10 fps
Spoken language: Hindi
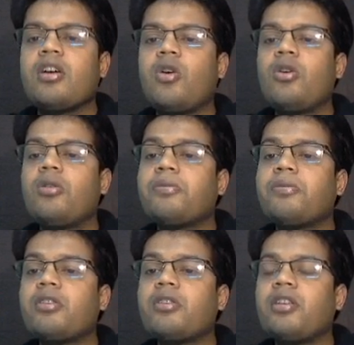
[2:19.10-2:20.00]
और
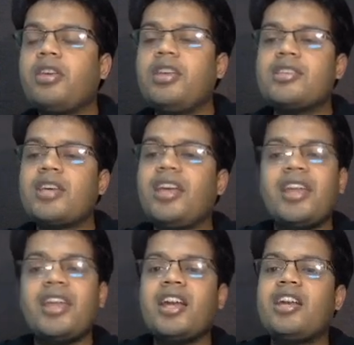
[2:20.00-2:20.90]
हिंसा एक
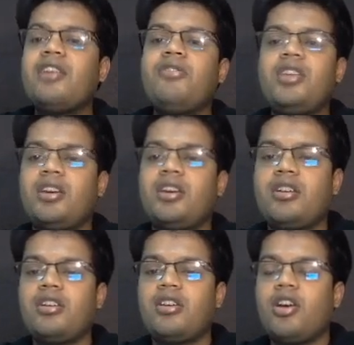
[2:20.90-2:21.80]
नेगेटिविटी है
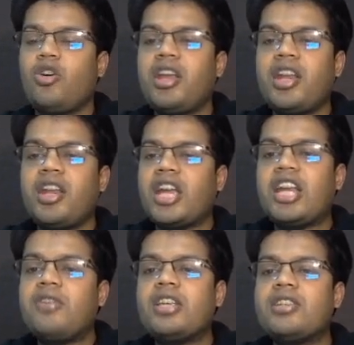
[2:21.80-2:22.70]
और एक
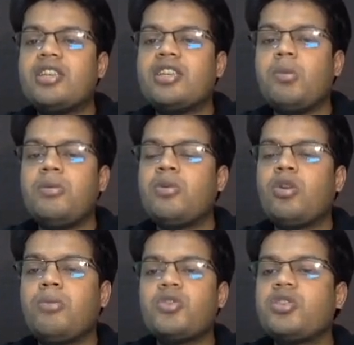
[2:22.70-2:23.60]
नेगेटिविटी से कभी भी कोई
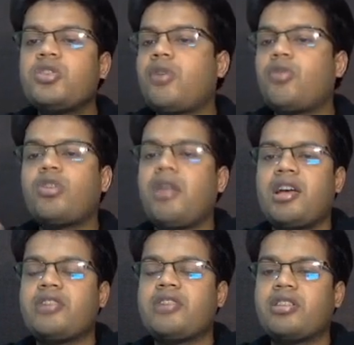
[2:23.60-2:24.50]
पॉजिटिव आउटकम नहीं
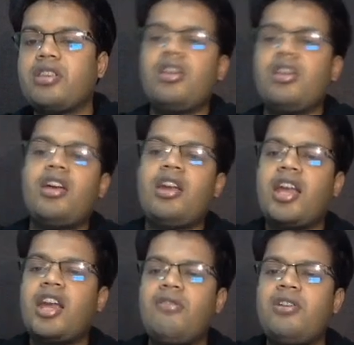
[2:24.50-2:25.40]
आ सकते
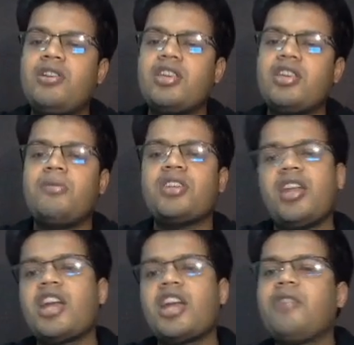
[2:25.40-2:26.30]
नेगेटिविटी से हमेशा
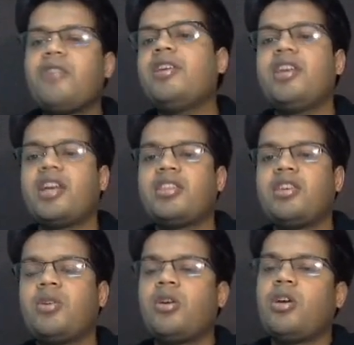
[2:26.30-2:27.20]
नेगेटिविटी ही आती
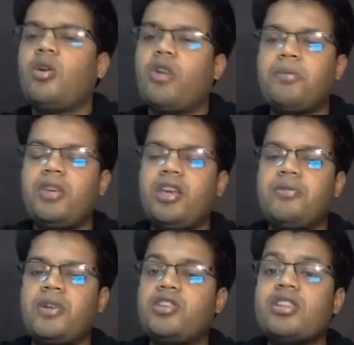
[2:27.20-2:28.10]
है और आप ये
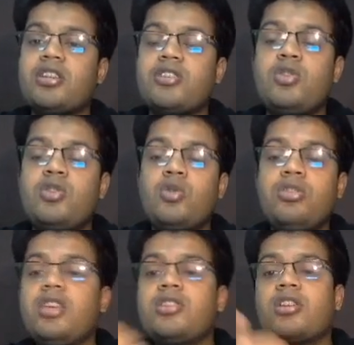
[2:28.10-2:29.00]
अच्छे से चीज़ को
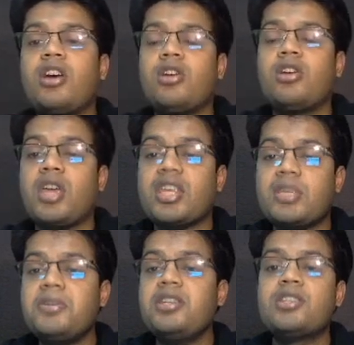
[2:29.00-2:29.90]
देख सकते जो
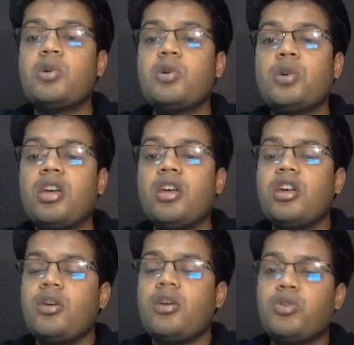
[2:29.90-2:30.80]
एक्सपीरियंस लोग हैं
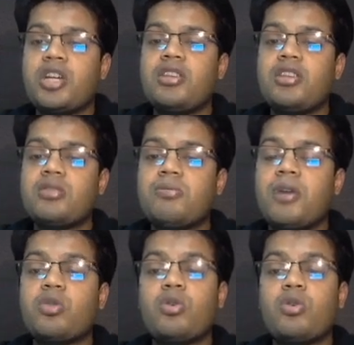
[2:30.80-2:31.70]
वो शायद इस
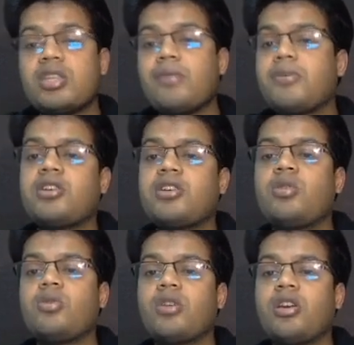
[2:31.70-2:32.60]
बात को अच्छे से समझ सकते
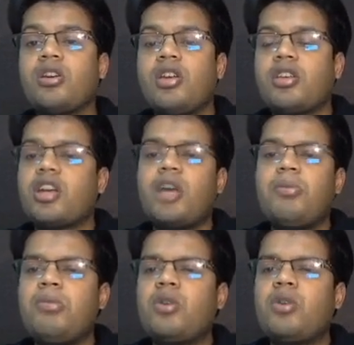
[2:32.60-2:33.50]
होंगे कि कभी
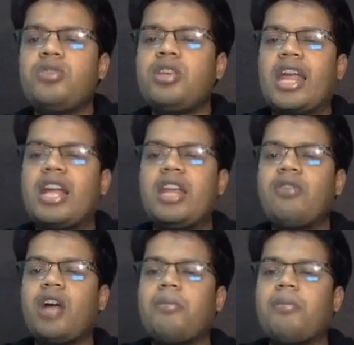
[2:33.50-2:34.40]
भी किसी नेगेटिव
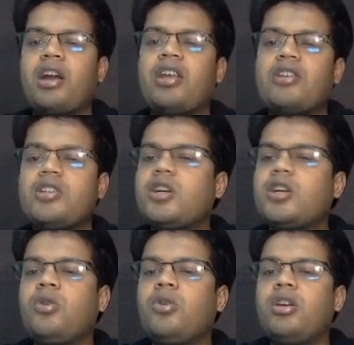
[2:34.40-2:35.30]
काम करने से कभी
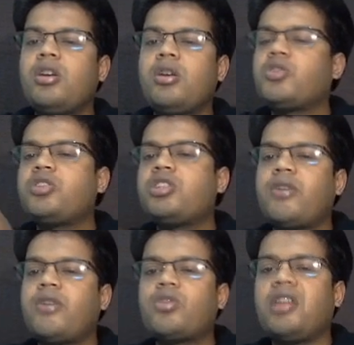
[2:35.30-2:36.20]
कोई पॉजिटिव
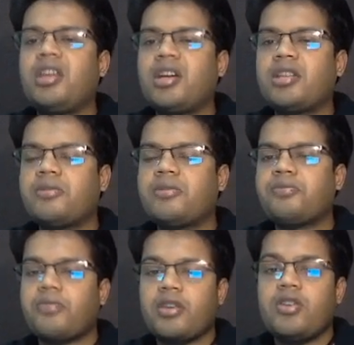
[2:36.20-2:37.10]
आउटकम नहीं आते
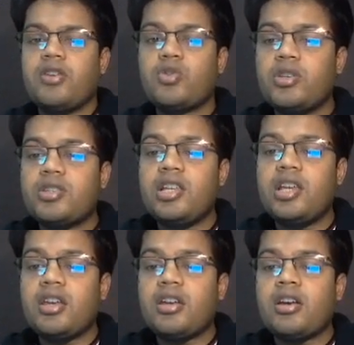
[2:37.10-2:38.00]
सो so,
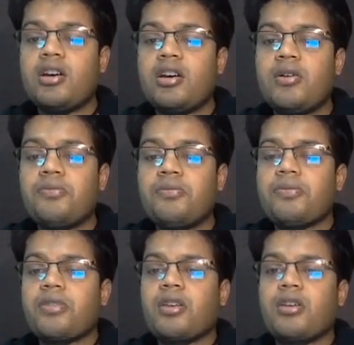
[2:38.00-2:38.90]
इसलिए आ,
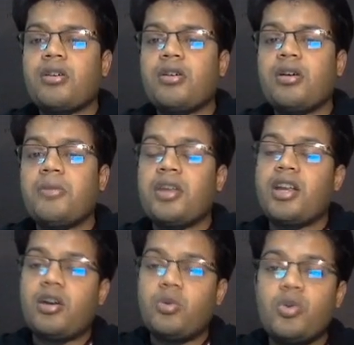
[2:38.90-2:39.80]
आ, मेरा
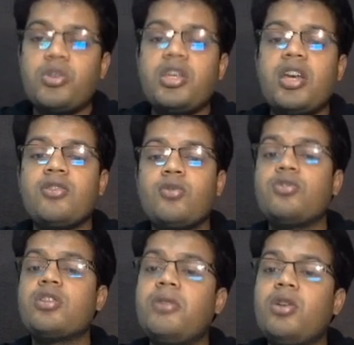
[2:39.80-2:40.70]
अनुरोध है उन
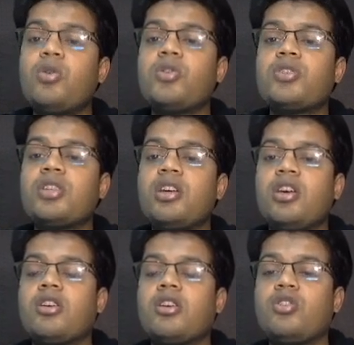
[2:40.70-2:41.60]
सभी लोगों से
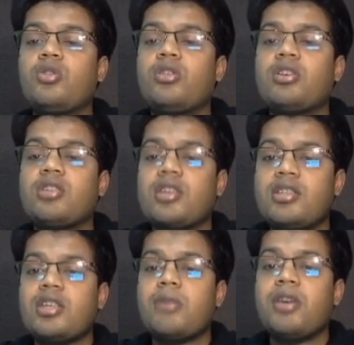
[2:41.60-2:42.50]
कि जो इस
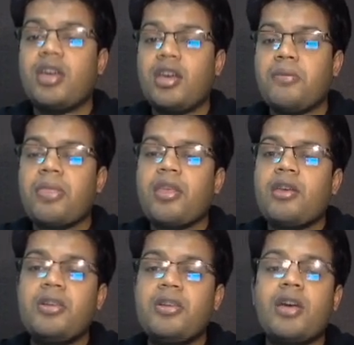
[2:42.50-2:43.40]
हिंसा में हैं
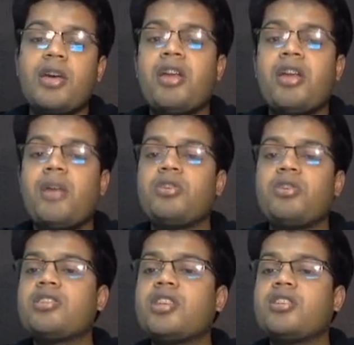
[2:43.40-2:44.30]
प्लीज़ अपने आप को इस
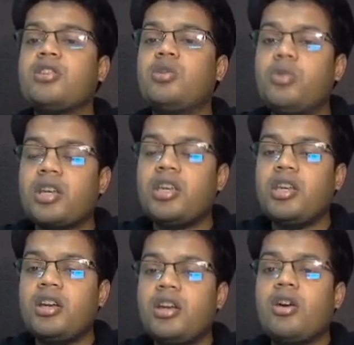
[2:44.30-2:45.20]
हिंसा से दूर
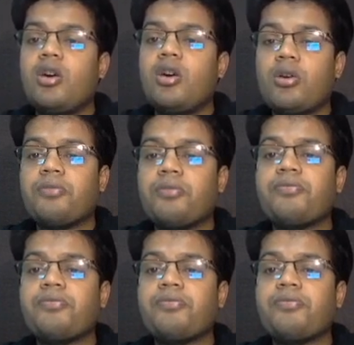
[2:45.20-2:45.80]
रखिए और